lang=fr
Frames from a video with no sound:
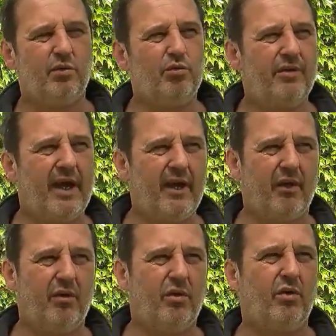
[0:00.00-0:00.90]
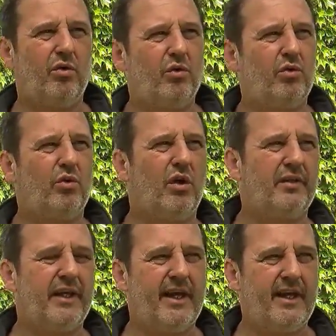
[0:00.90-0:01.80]
ouvert au
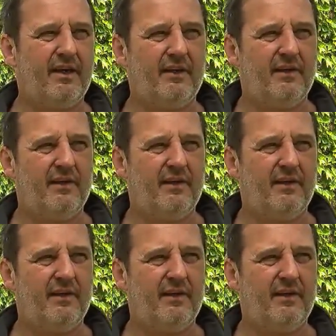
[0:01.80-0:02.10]
courant d'air.